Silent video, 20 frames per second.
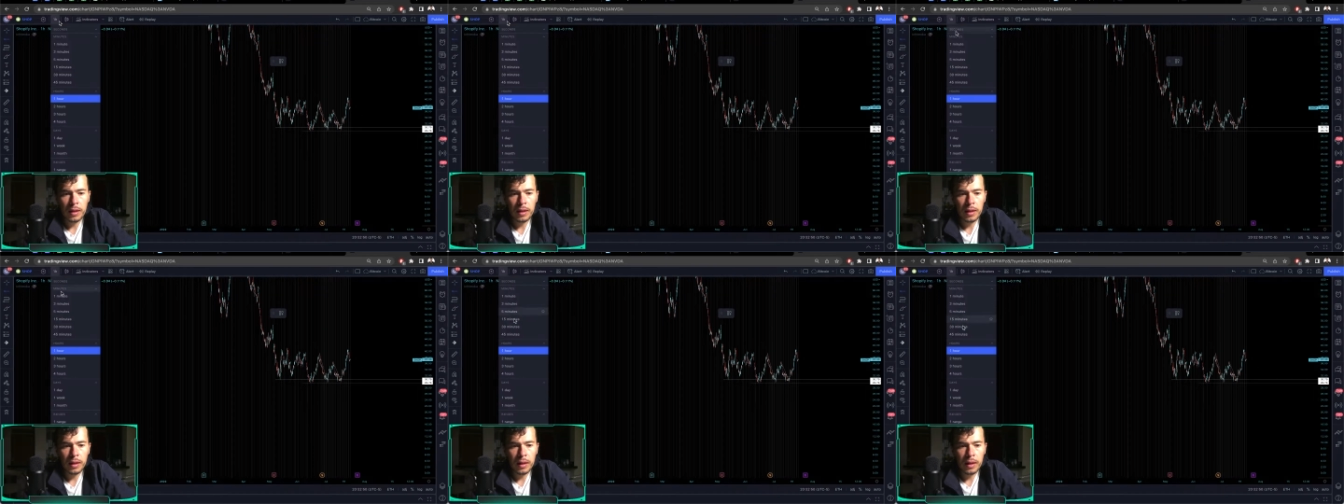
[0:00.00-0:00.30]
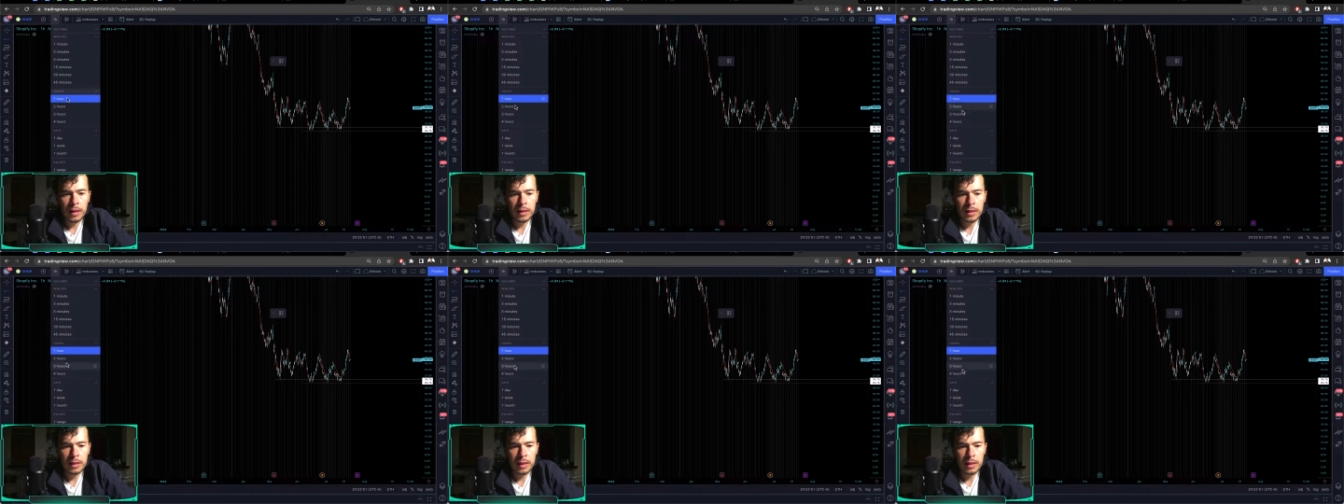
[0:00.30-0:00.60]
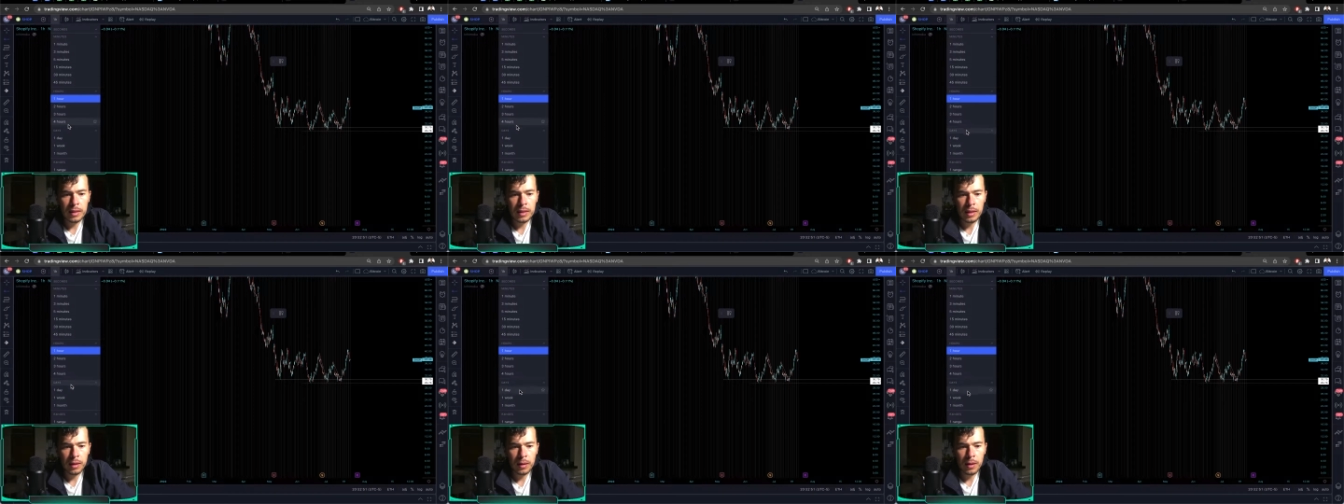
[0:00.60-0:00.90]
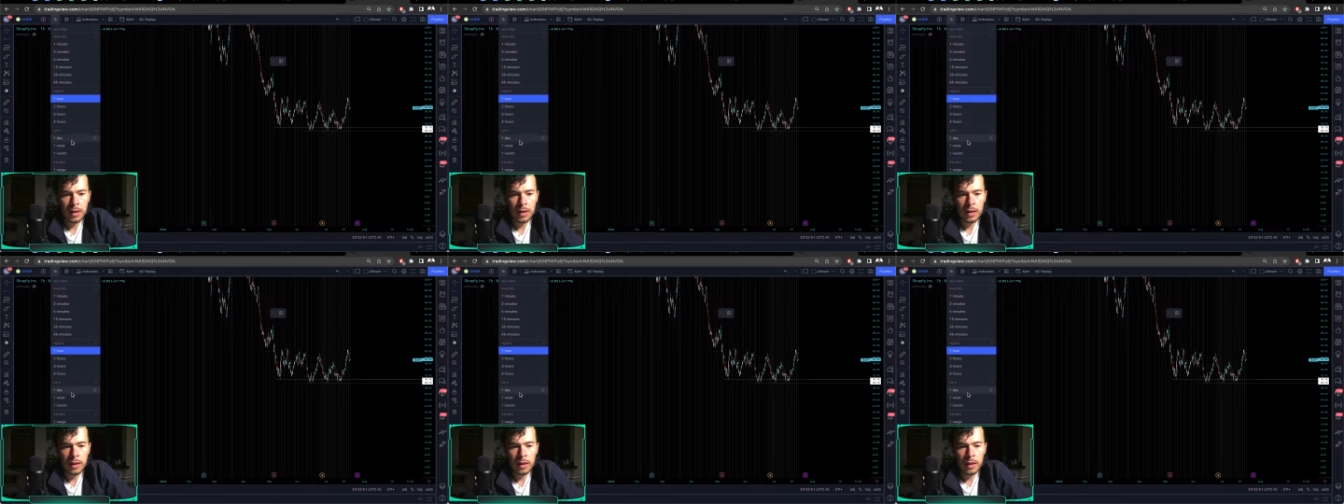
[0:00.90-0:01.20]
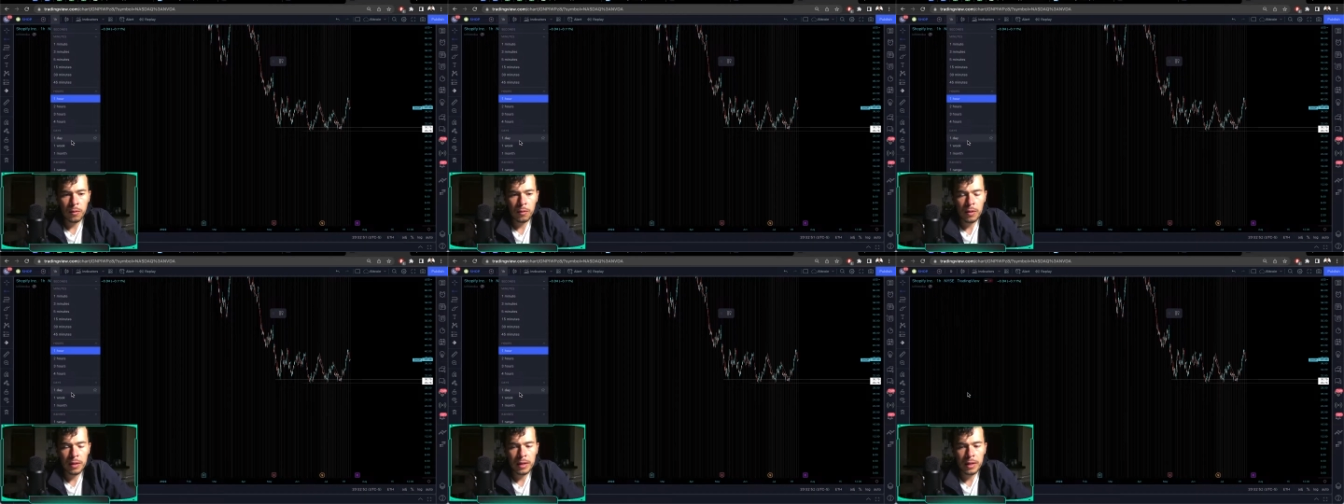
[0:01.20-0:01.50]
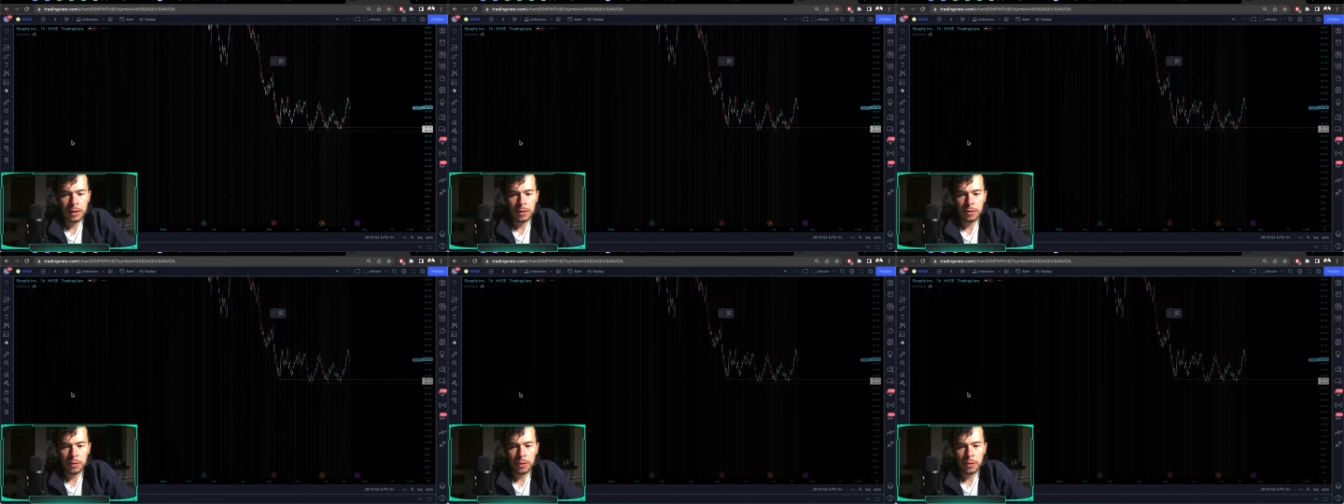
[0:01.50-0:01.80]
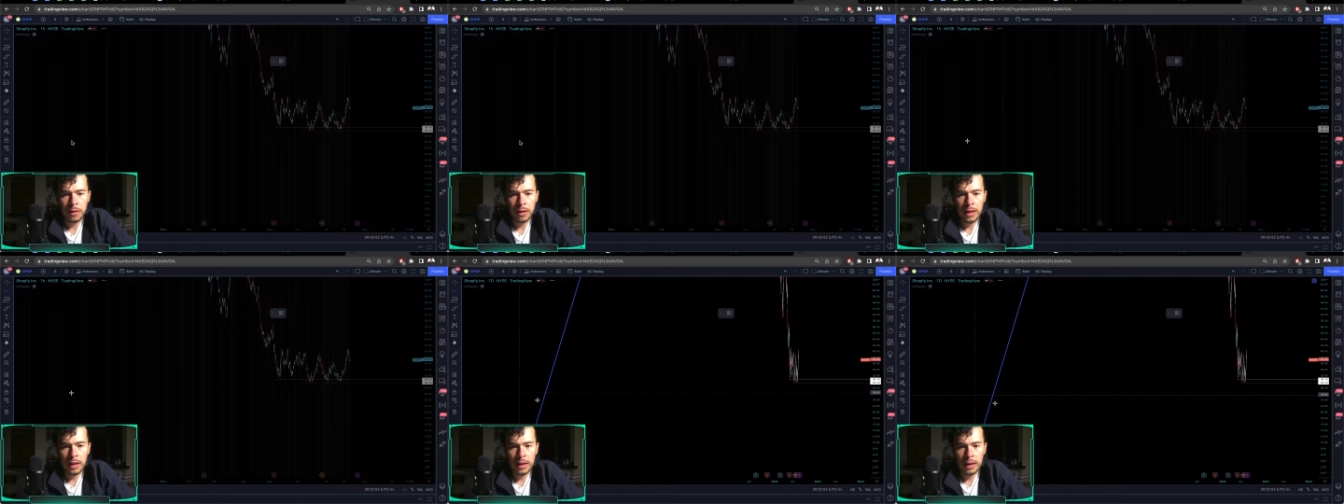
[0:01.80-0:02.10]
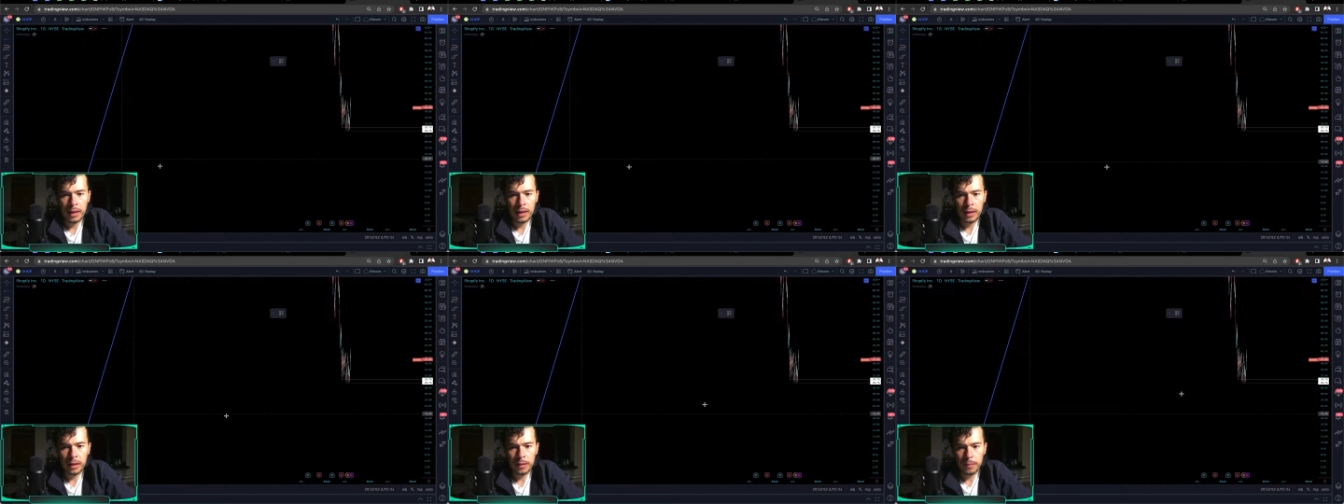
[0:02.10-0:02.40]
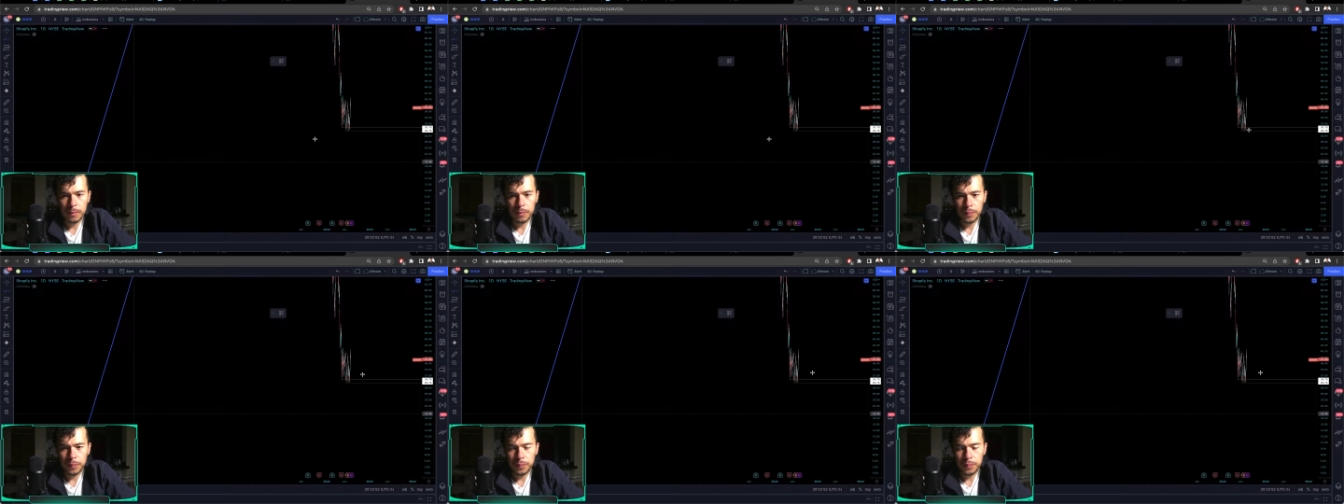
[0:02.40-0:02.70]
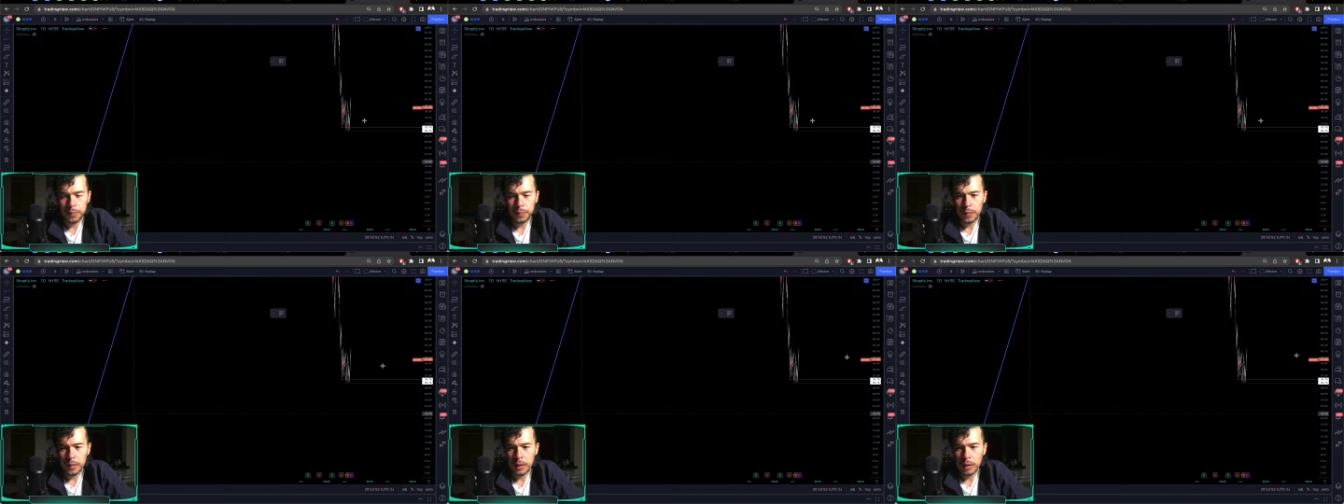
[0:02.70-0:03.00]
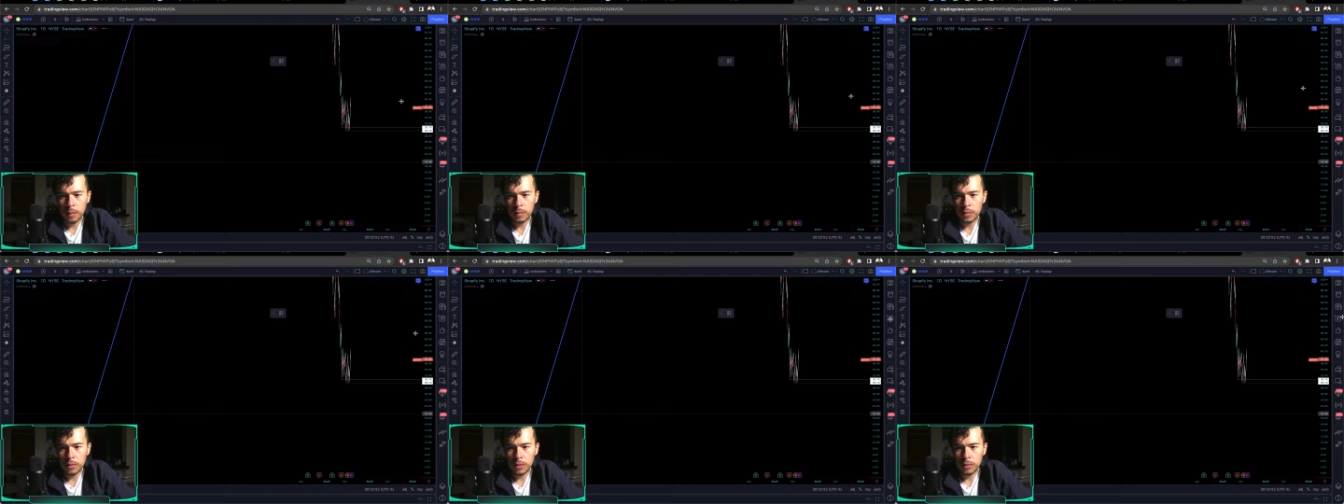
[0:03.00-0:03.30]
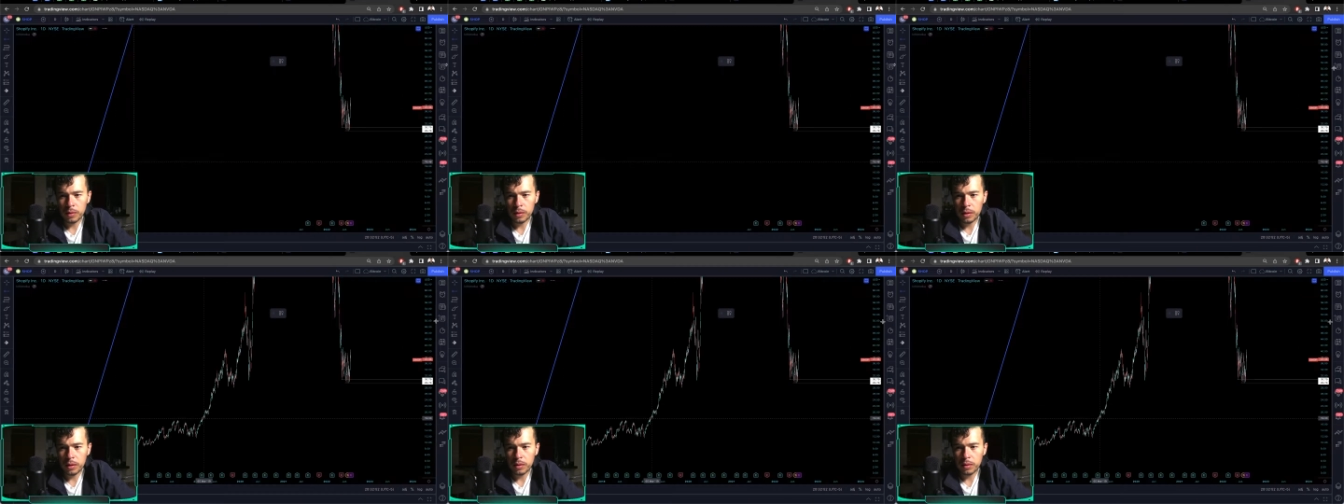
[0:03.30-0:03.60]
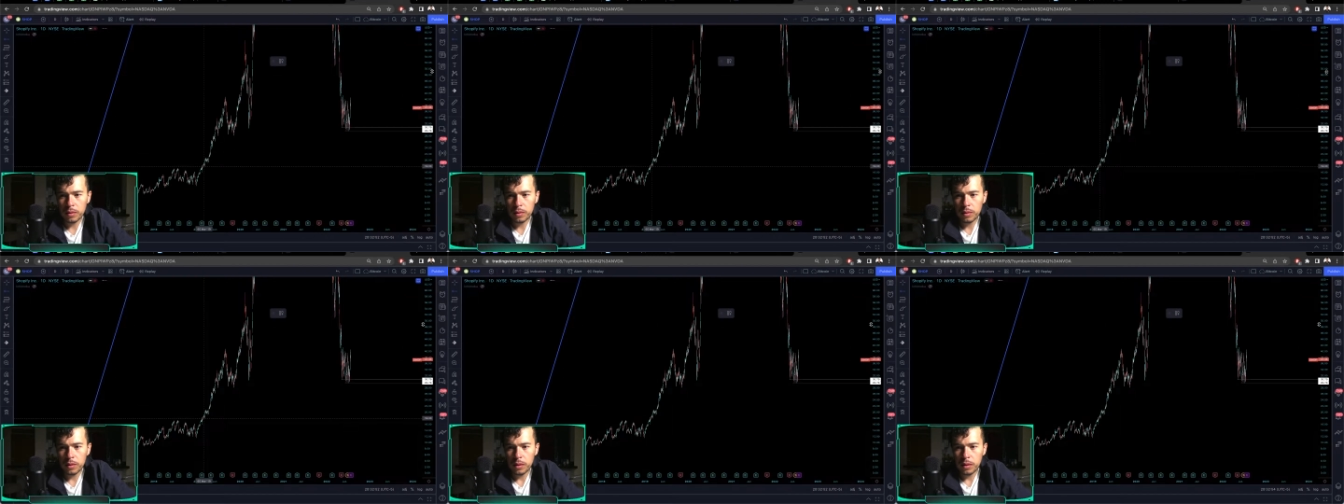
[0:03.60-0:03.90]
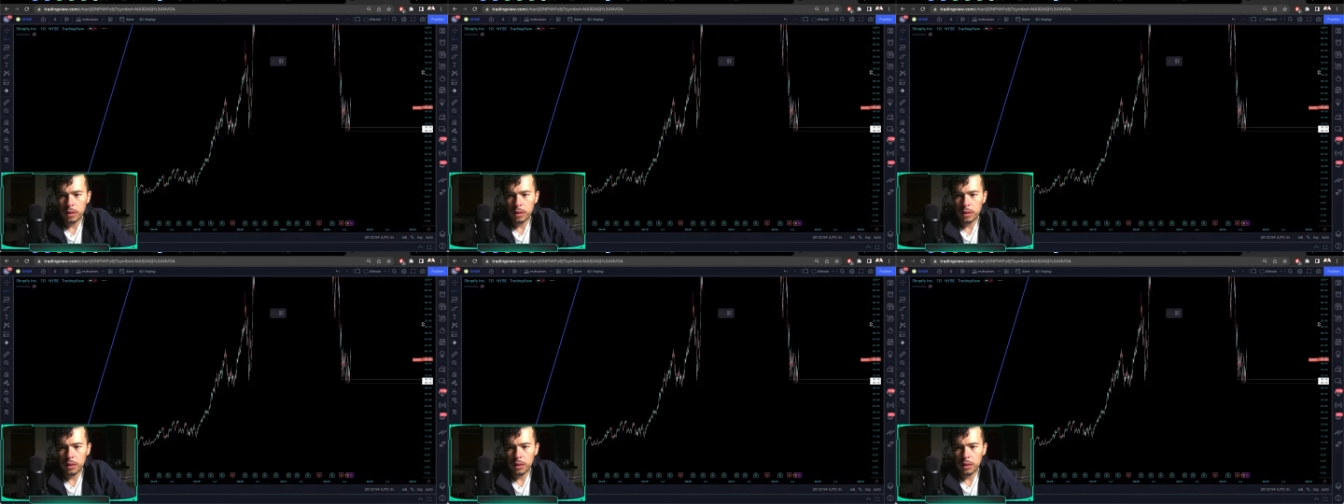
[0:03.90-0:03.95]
antes de hacer cualquier novedad acá, dame un segundito.